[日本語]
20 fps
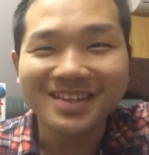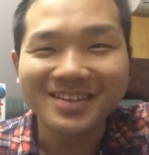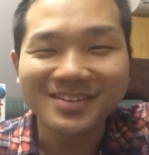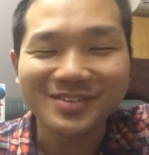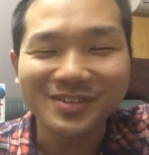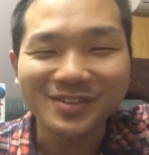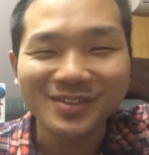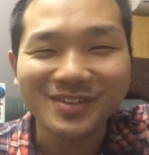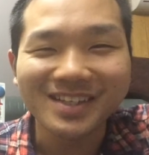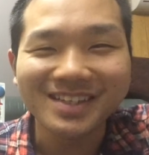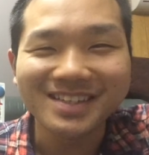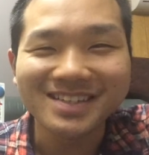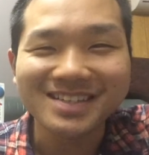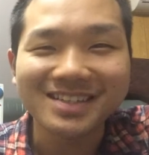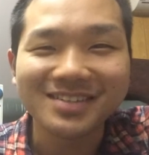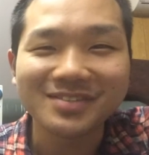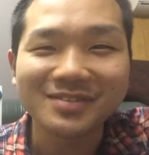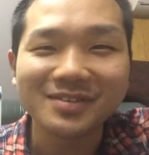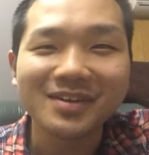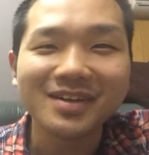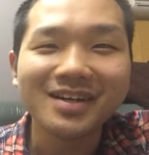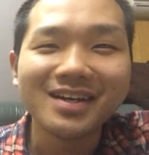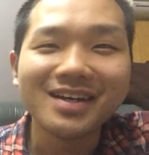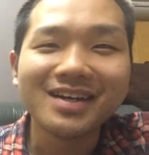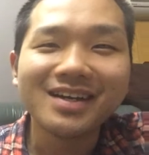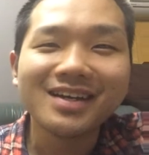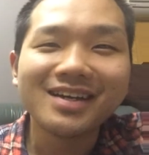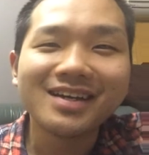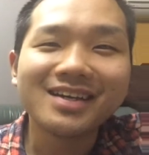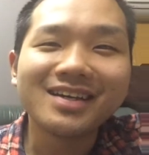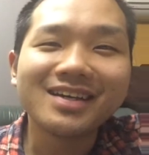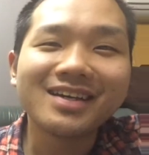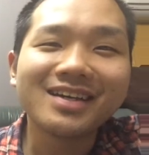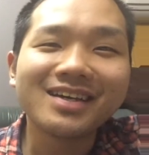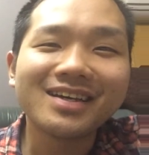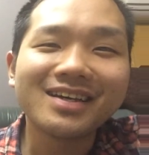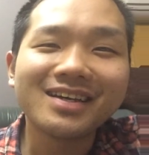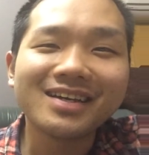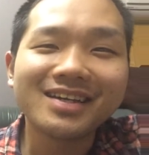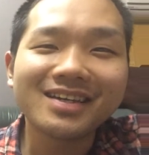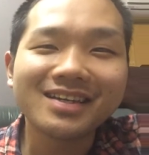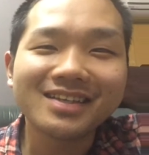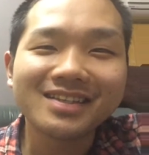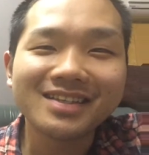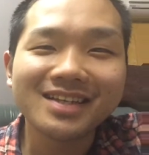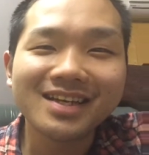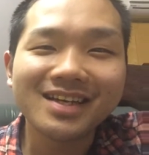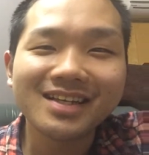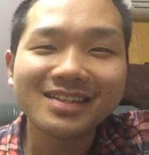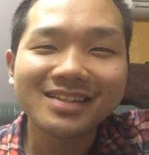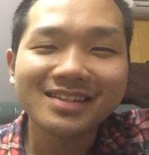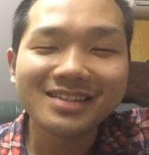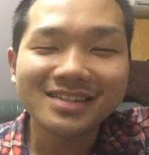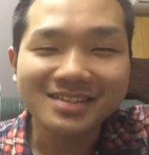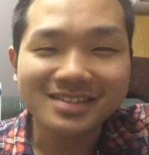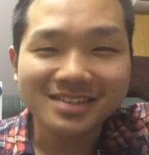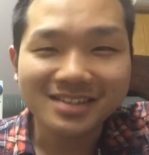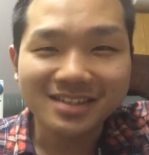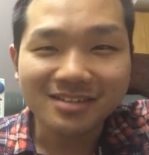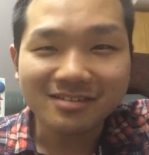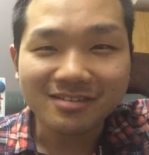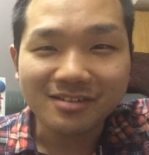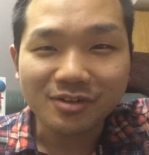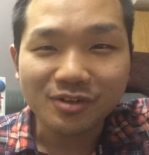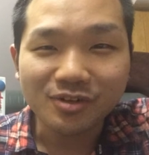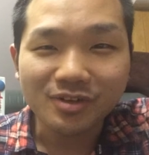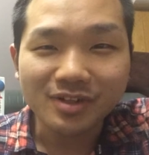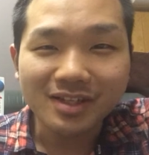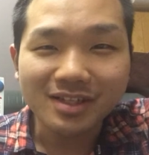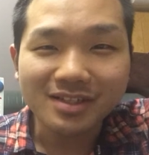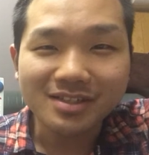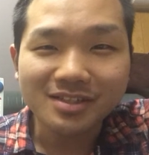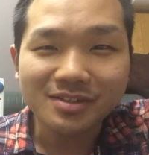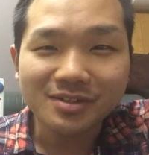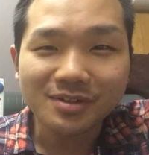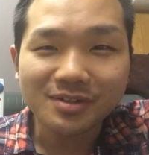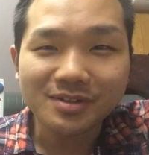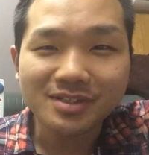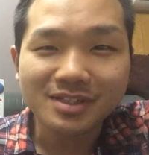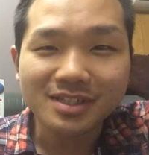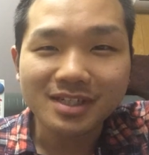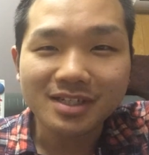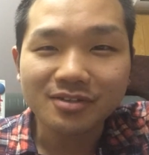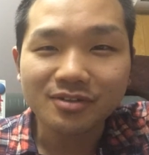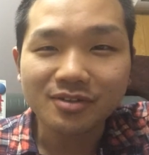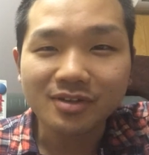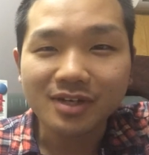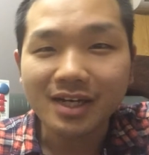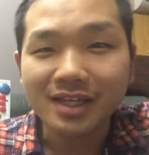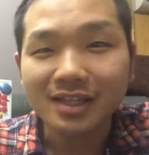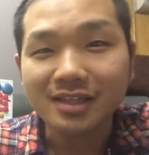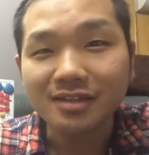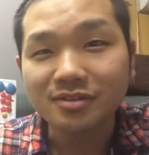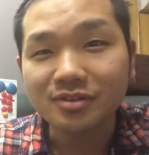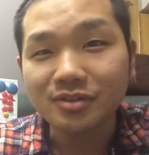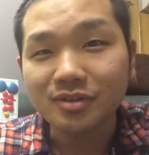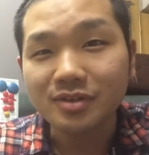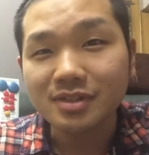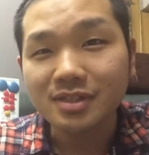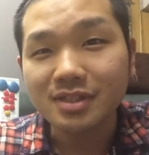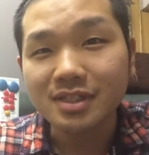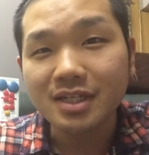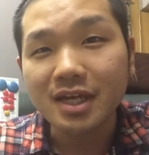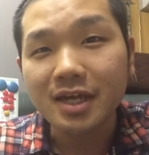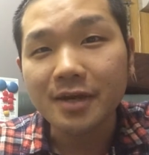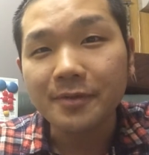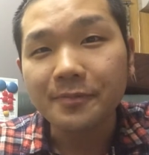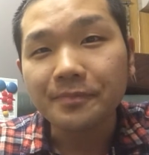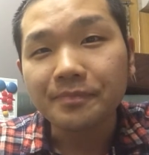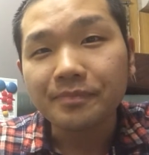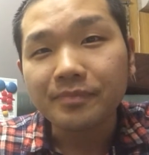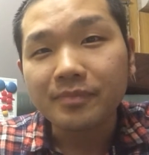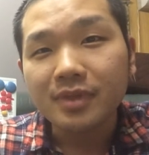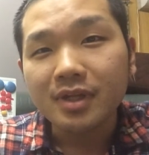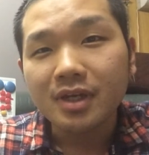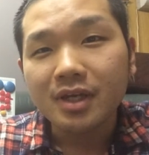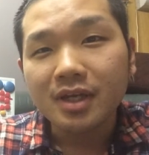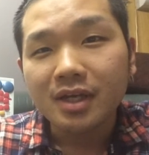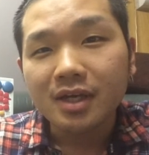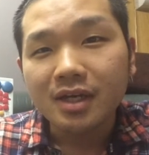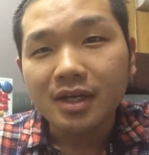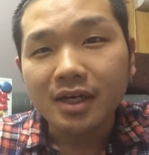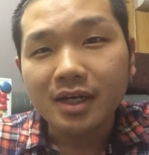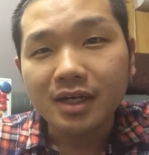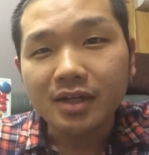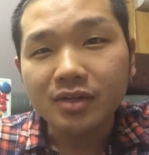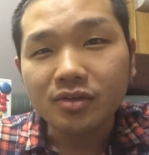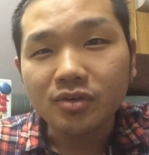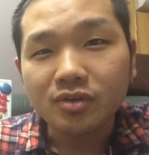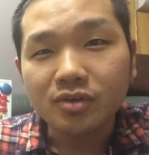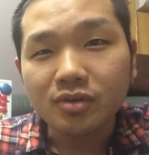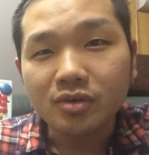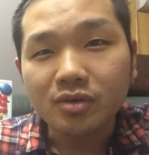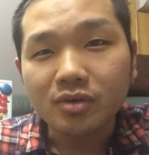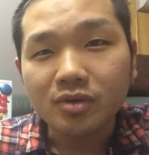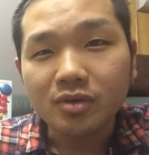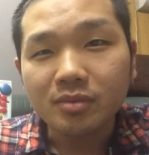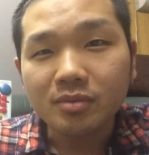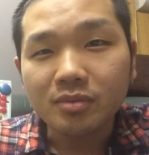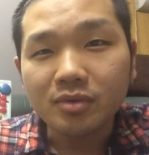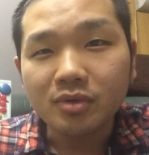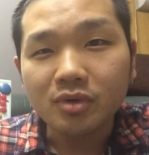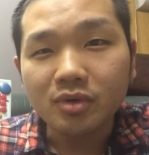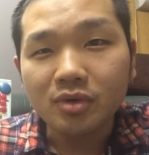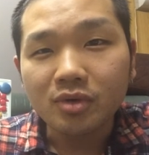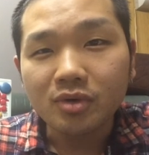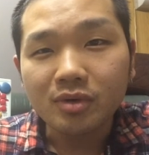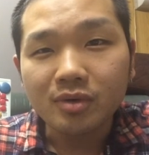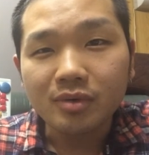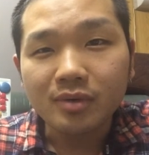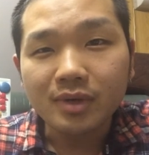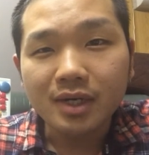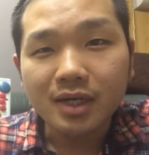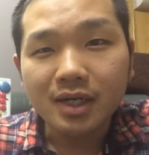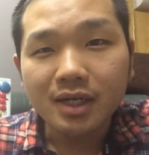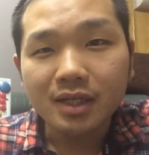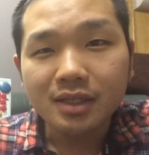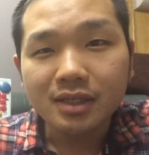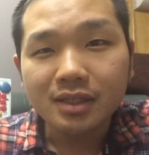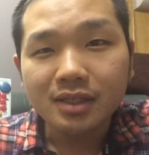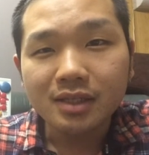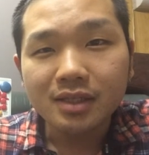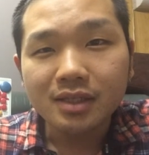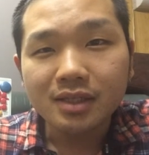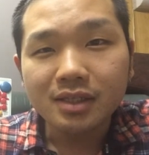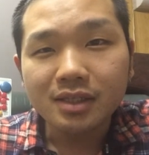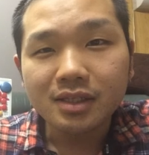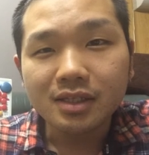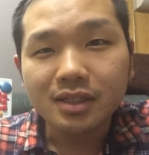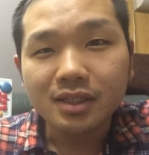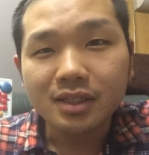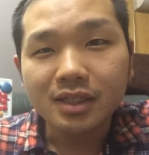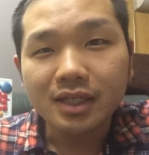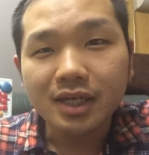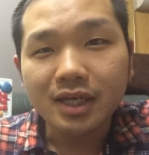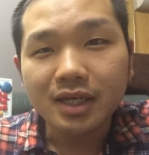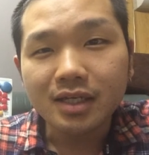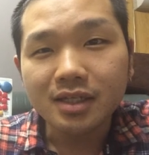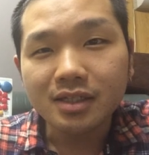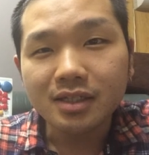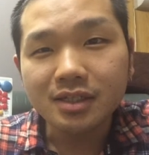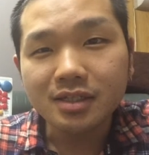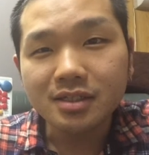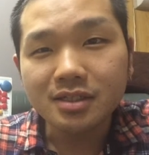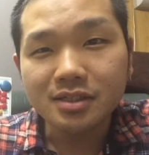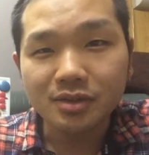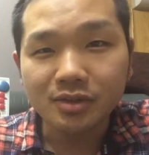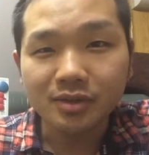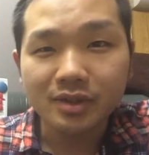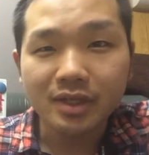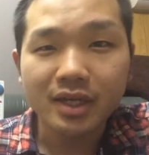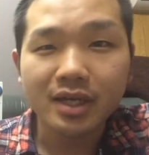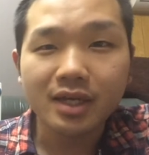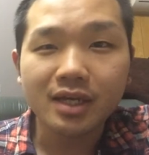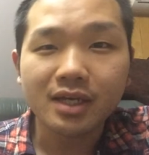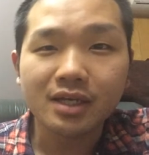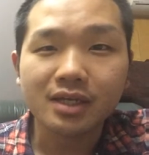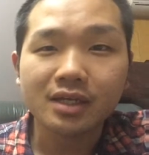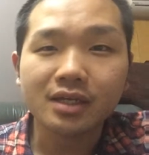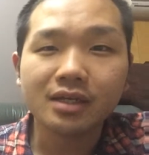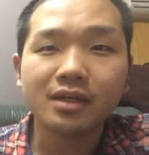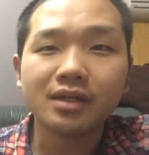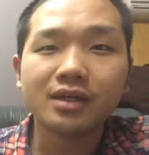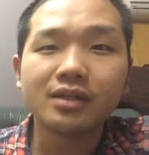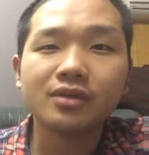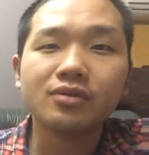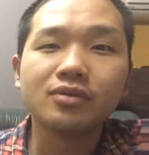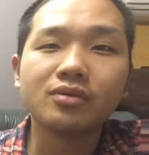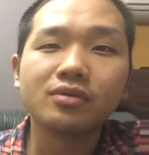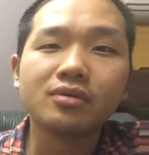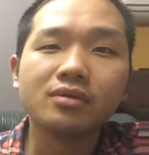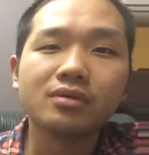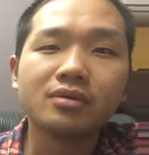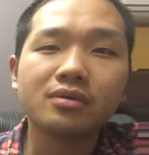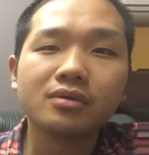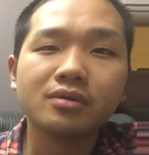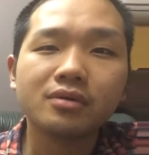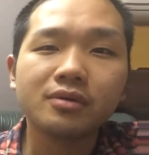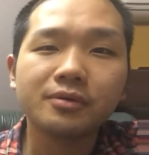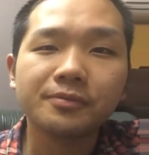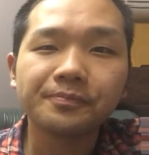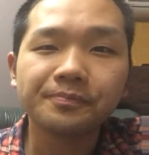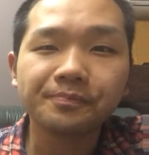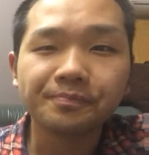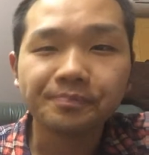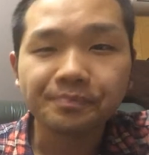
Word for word: っていうことなんですけども、えなんでですね、今日はこの話をしていくのかっていうとですね、あのー、もう分かってないですよね。あのー、